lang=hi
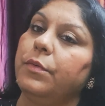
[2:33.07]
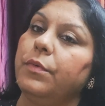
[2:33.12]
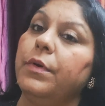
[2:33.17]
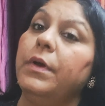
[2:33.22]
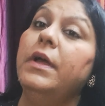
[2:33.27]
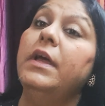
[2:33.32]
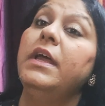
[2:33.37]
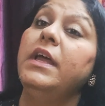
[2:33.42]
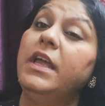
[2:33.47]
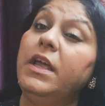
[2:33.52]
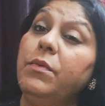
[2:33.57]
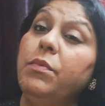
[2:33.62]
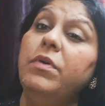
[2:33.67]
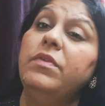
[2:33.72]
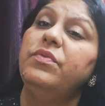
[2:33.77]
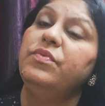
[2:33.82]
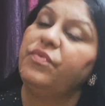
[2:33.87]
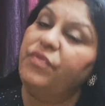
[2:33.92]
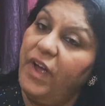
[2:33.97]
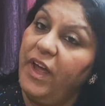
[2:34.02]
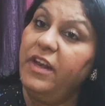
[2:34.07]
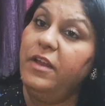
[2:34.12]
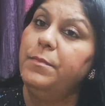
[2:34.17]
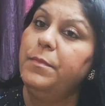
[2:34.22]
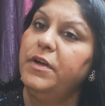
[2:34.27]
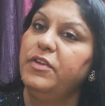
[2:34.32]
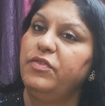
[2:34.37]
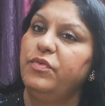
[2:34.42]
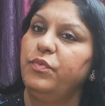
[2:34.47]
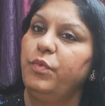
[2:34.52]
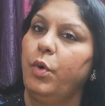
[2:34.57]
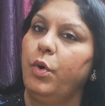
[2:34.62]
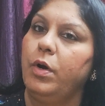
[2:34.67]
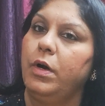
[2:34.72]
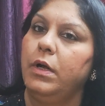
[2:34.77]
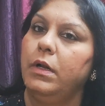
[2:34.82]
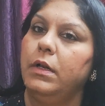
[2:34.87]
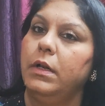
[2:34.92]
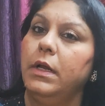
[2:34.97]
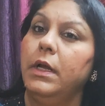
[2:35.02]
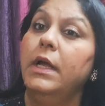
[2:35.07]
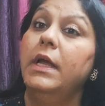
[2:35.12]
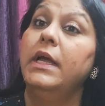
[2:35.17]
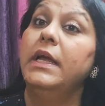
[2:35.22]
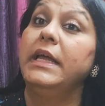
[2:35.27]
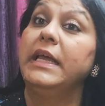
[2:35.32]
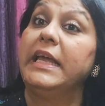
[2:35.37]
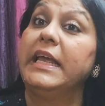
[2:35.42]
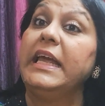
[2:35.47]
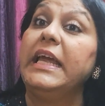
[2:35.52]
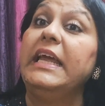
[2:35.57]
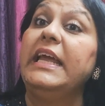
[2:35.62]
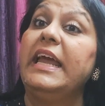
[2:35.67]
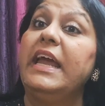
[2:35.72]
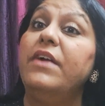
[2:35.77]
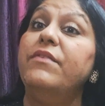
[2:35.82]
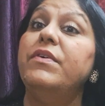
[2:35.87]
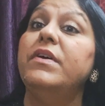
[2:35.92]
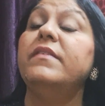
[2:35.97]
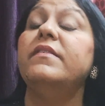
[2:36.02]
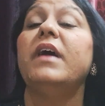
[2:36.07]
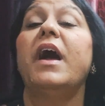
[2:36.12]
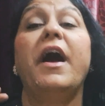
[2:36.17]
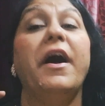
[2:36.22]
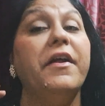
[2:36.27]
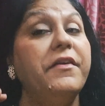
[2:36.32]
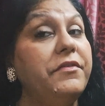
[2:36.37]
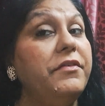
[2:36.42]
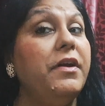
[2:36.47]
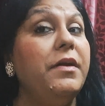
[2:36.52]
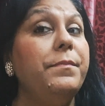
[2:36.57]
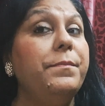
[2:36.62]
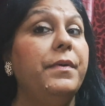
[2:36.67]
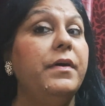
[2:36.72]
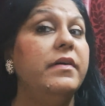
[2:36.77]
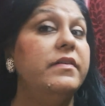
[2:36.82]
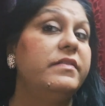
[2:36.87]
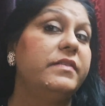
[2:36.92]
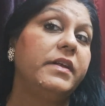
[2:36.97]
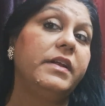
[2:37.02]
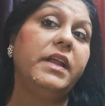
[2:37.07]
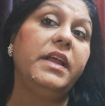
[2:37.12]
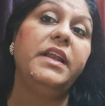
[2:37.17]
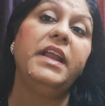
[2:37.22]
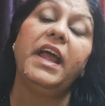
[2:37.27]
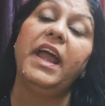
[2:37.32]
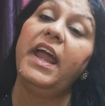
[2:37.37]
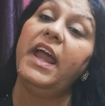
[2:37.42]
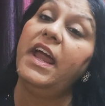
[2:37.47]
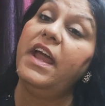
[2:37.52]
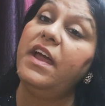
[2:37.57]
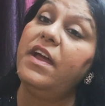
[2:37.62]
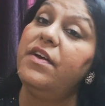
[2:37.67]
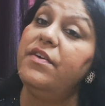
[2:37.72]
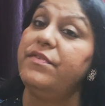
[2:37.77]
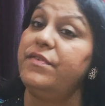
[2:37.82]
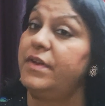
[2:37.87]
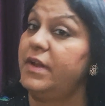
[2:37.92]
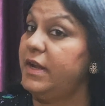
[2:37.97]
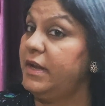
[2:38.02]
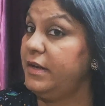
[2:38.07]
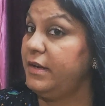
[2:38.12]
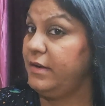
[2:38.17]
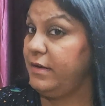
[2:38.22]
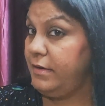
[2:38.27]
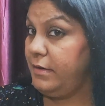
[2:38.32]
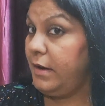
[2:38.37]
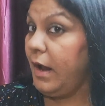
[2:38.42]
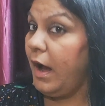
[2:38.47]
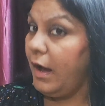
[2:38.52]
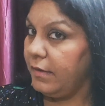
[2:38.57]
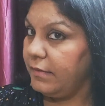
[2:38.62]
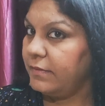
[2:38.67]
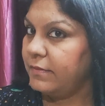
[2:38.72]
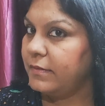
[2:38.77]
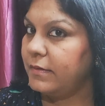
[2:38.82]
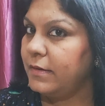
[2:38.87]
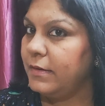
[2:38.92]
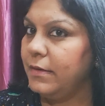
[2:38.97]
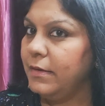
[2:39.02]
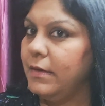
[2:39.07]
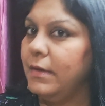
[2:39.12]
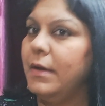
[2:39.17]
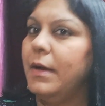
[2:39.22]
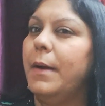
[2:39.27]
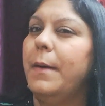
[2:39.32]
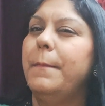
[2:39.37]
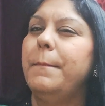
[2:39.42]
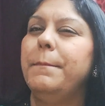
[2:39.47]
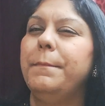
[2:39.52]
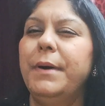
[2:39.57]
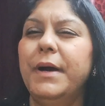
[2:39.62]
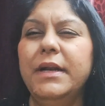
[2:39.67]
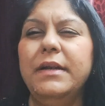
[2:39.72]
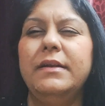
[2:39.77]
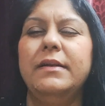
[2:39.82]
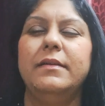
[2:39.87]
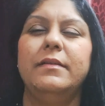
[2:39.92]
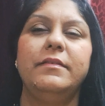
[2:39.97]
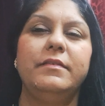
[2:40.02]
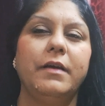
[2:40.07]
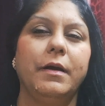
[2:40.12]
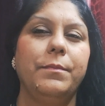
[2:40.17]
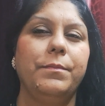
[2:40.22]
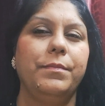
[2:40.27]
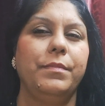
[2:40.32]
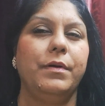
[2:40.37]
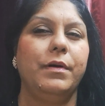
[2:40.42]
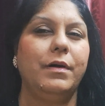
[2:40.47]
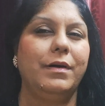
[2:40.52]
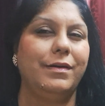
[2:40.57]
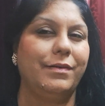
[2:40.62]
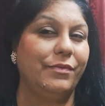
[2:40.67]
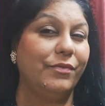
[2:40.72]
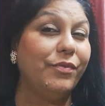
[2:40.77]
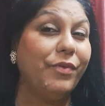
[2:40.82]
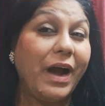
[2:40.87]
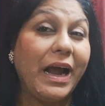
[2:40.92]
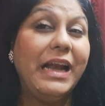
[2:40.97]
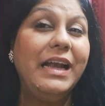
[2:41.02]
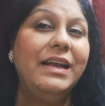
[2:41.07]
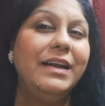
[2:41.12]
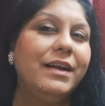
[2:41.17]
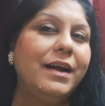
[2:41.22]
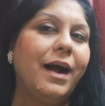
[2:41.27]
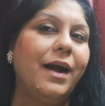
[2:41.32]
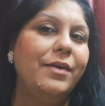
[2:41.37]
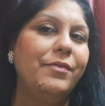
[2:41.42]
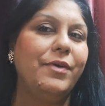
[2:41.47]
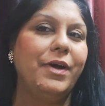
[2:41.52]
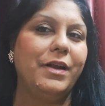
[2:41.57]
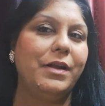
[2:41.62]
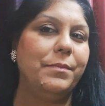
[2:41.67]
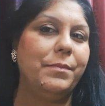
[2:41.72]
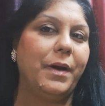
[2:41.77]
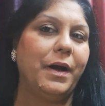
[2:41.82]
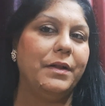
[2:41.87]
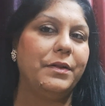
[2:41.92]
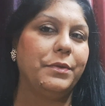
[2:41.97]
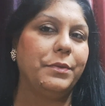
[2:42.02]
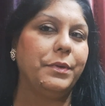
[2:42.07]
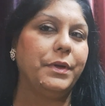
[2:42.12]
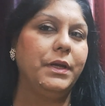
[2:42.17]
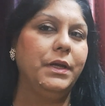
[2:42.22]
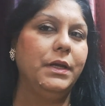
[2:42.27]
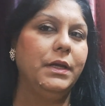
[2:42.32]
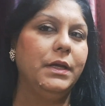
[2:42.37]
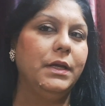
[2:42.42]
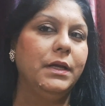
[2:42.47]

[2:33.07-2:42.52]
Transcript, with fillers: हो ही वॉज वेरी मच वोकल ही गेव हिज हंड्रेड परसेंट इन एवरी टास्क बट जब वाइल्ड कार्ड वाली बात हुई